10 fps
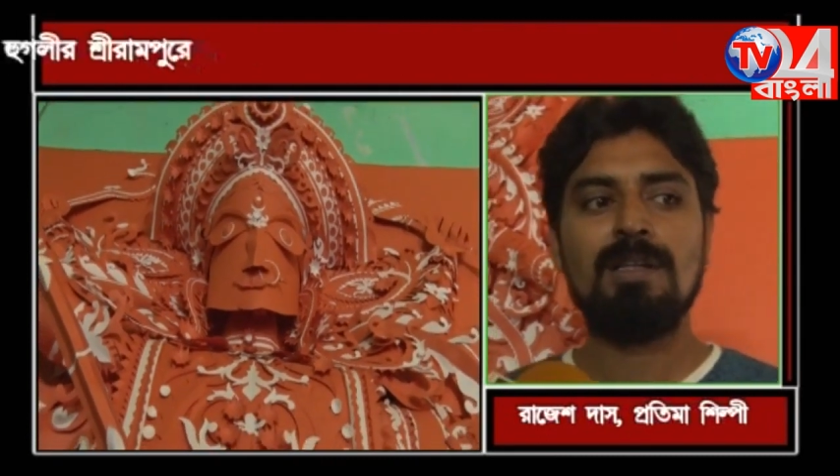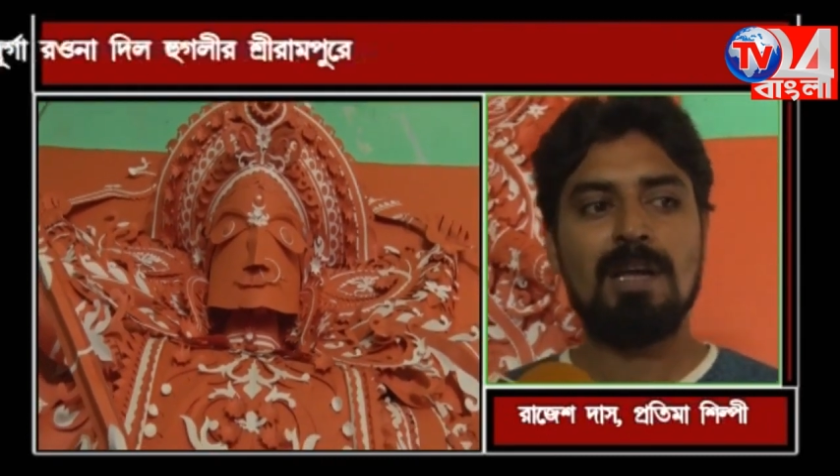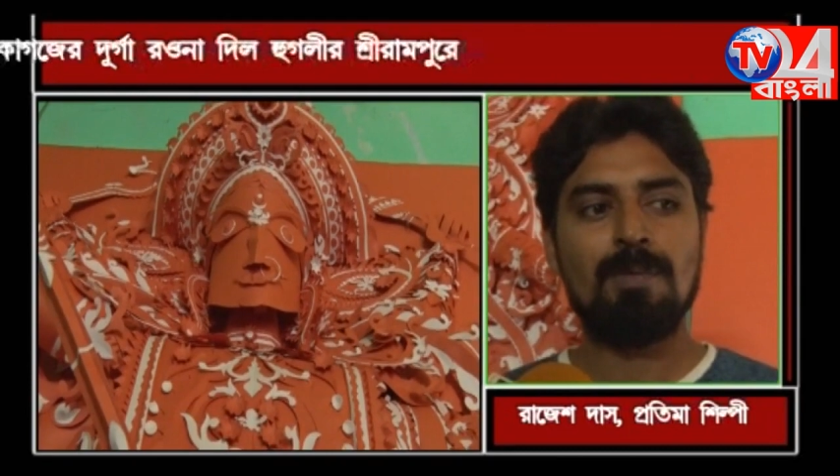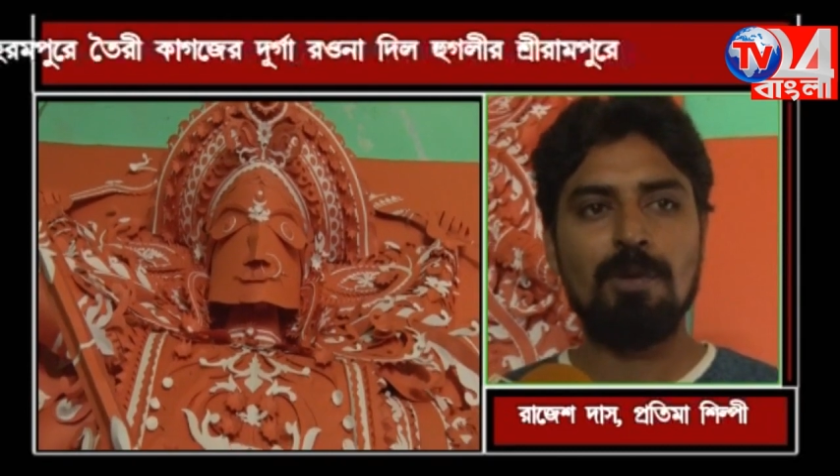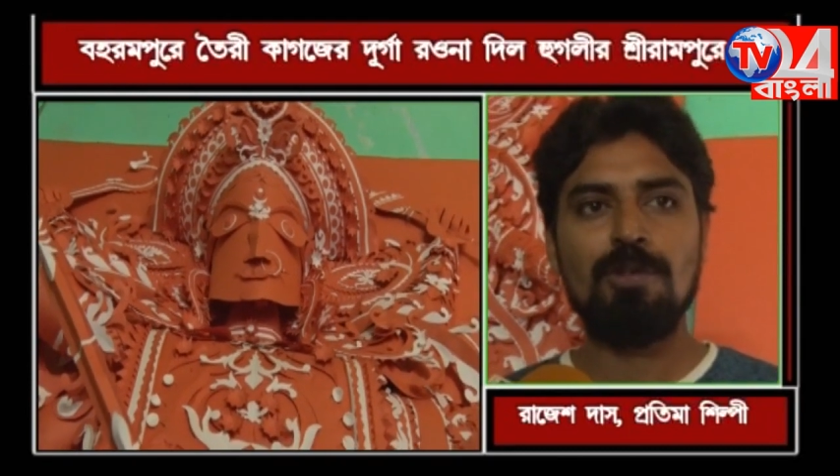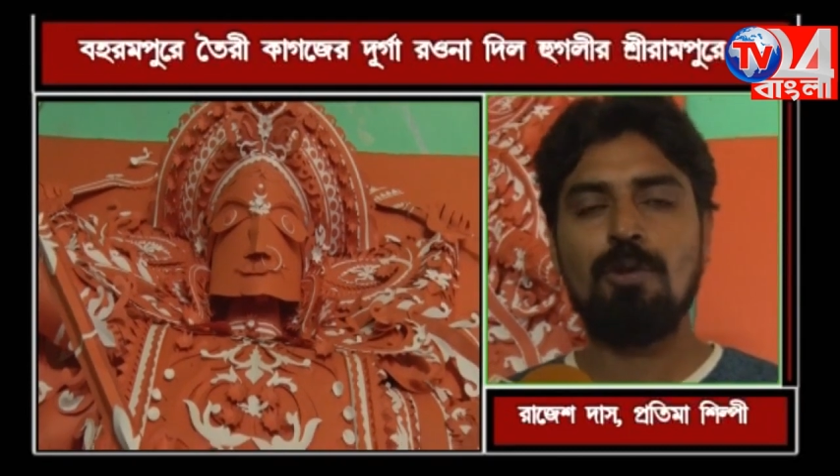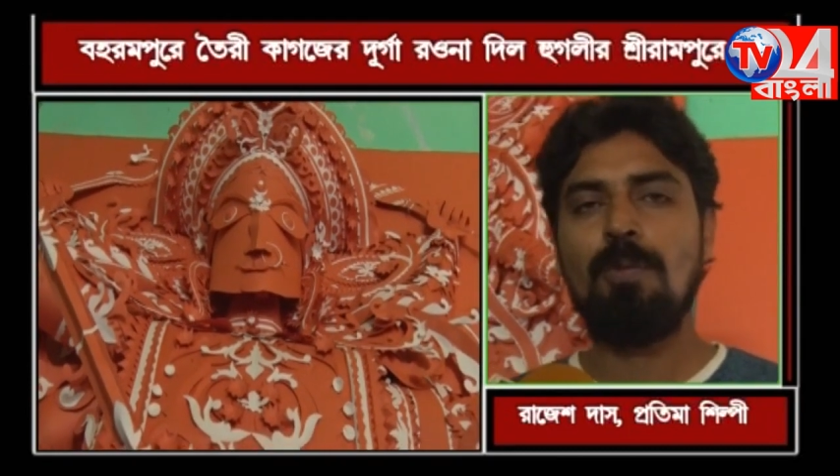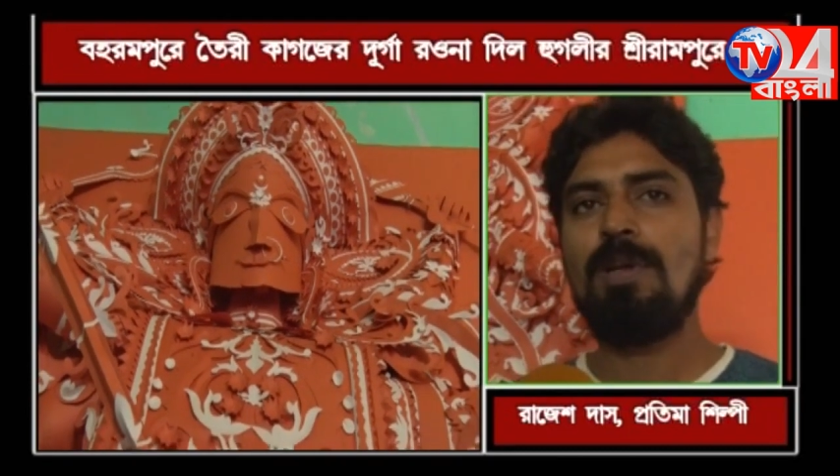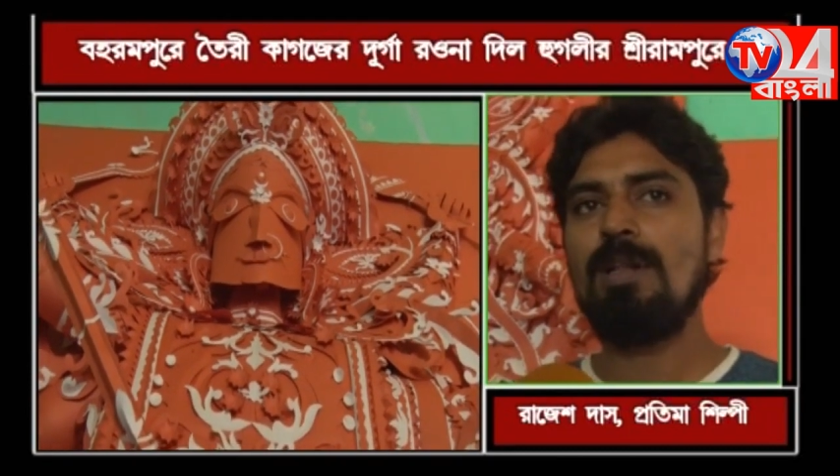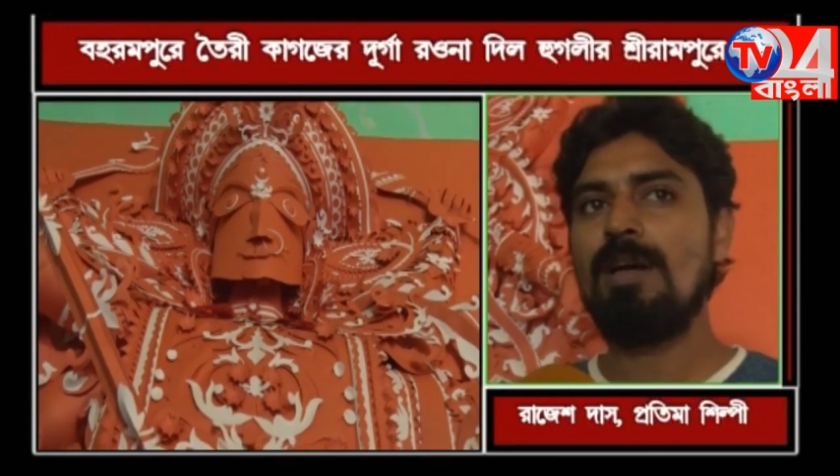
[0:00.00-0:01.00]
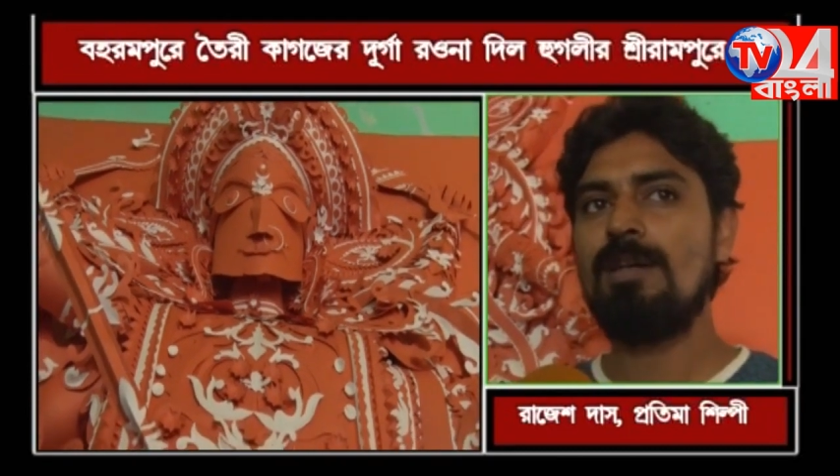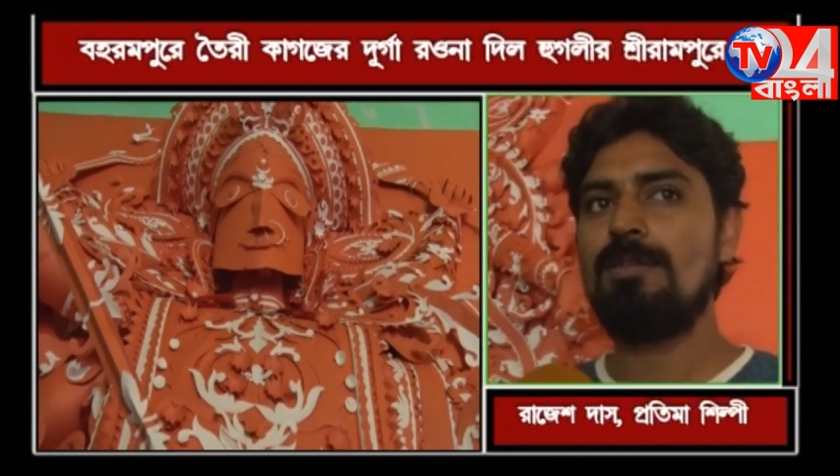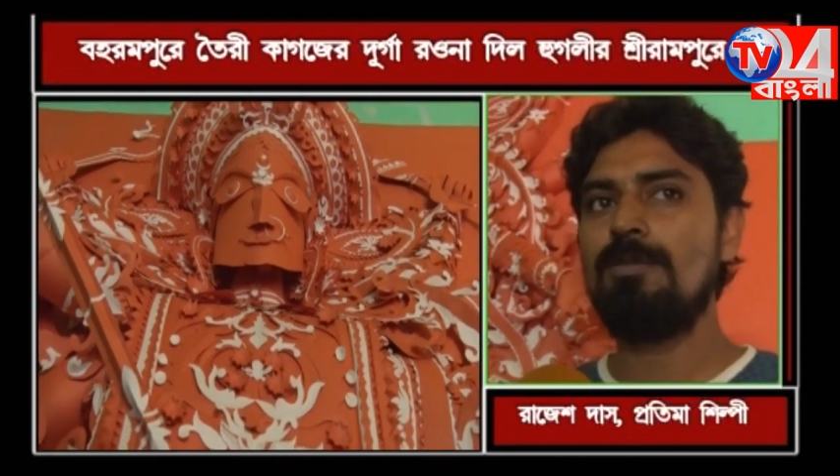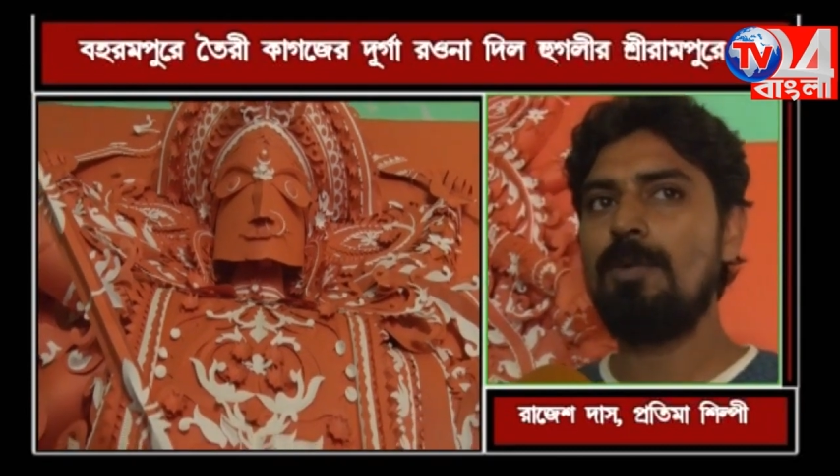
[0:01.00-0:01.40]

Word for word: তারপর ওই ছবিটা দেখানোর